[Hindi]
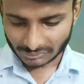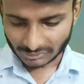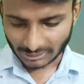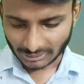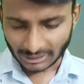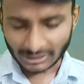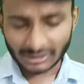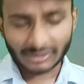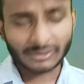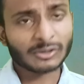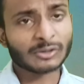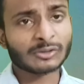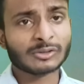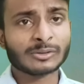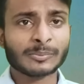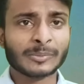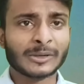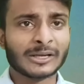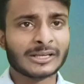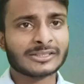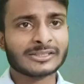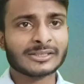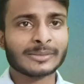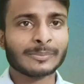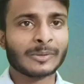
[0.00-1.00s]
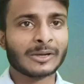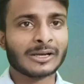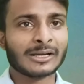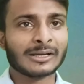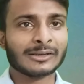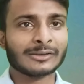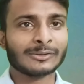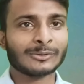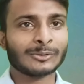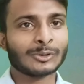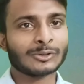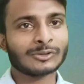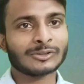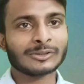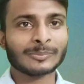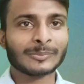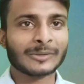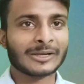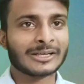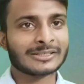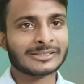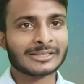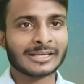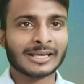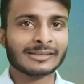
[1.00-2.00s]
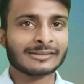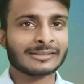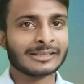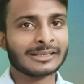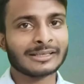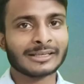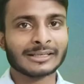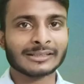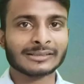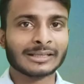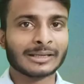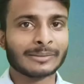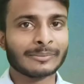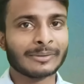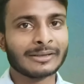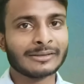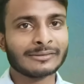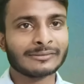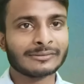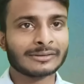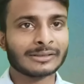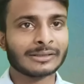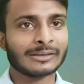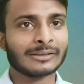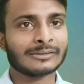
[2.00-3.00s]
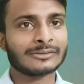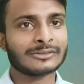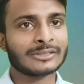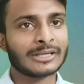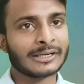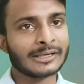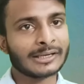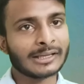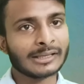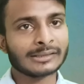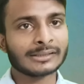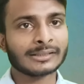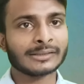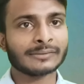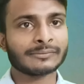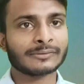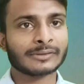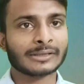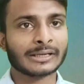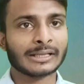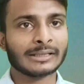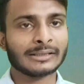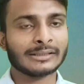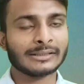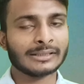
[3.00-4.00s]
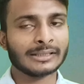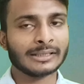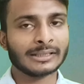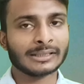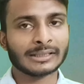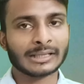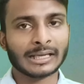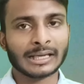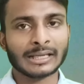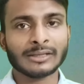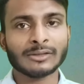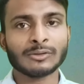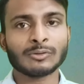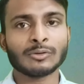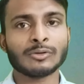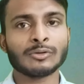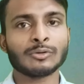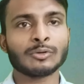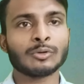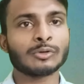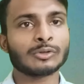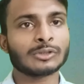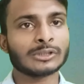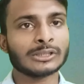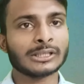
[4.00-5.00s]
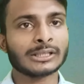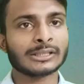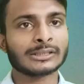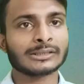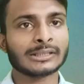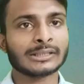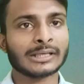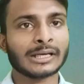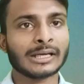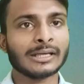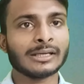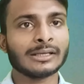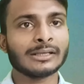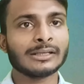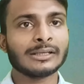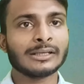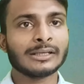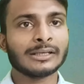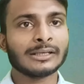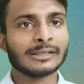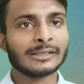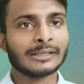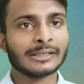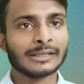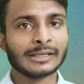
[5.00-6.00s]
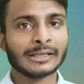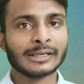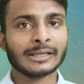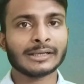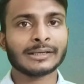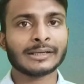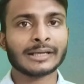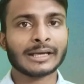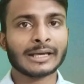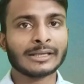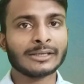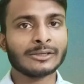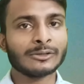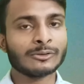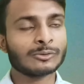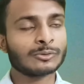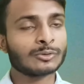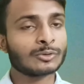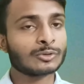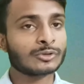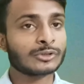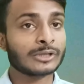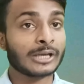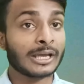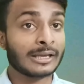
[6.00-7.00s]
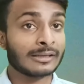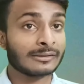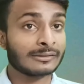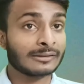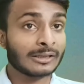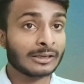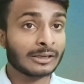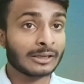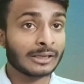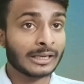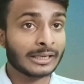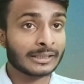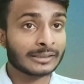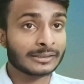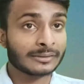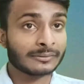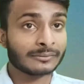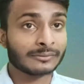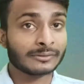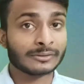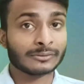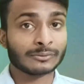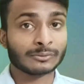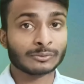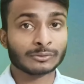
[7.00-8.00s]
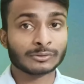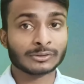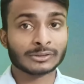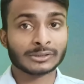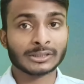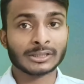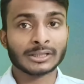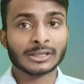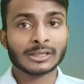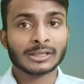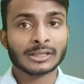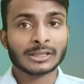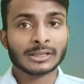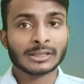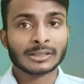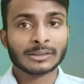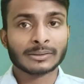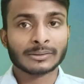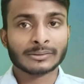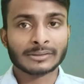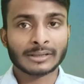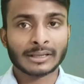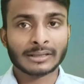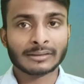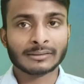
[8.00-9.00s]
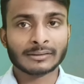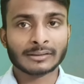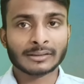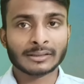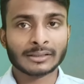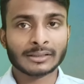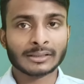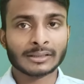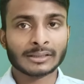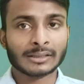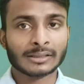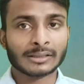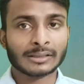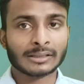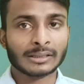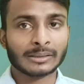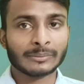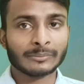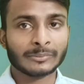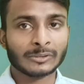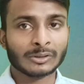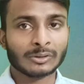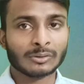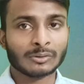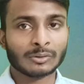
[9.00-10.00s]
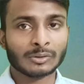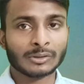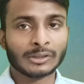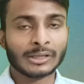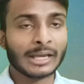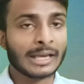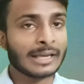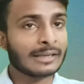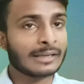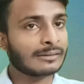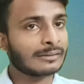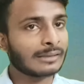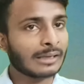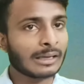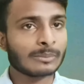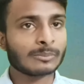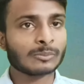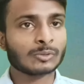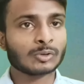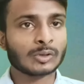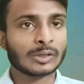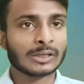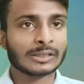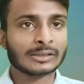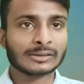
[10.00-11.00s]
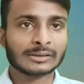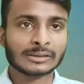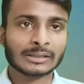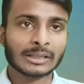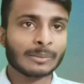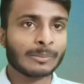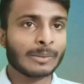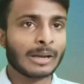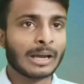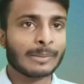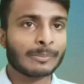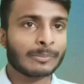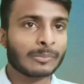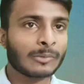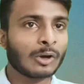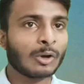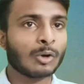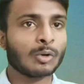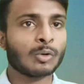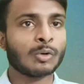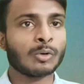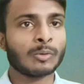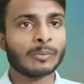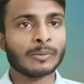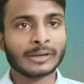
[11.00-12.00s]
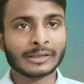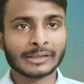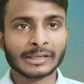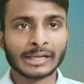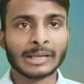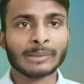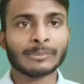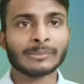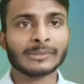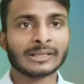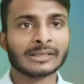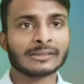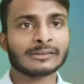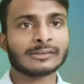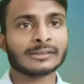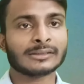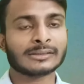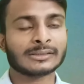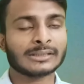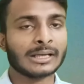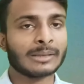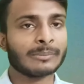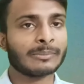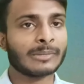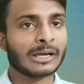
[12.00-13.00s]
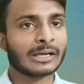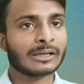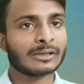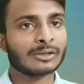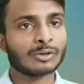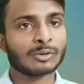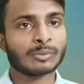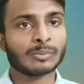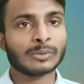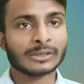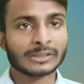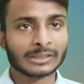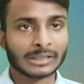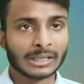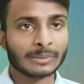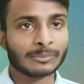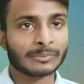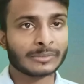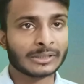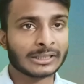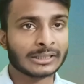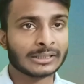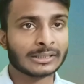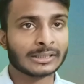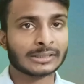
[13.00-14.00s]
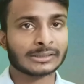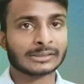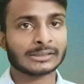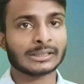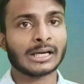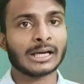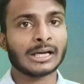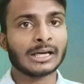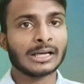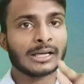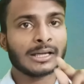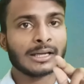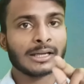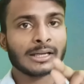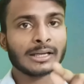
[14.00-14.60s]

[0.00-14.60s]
साढ़े नौ से पांच या पा, नौ से पांच ऐसा ही रहता है भाई जनरल शिफ्ट रहती है ना ही कोई ओटी लगता है ठीक है ना ही कुछ ऐसा एक्टिविटीज होती है जैसे कभी कोई एग्जाम हुआ तब आपका ओवर टाइम लग सकता है बाकी ओवर टाइम नहीं लगता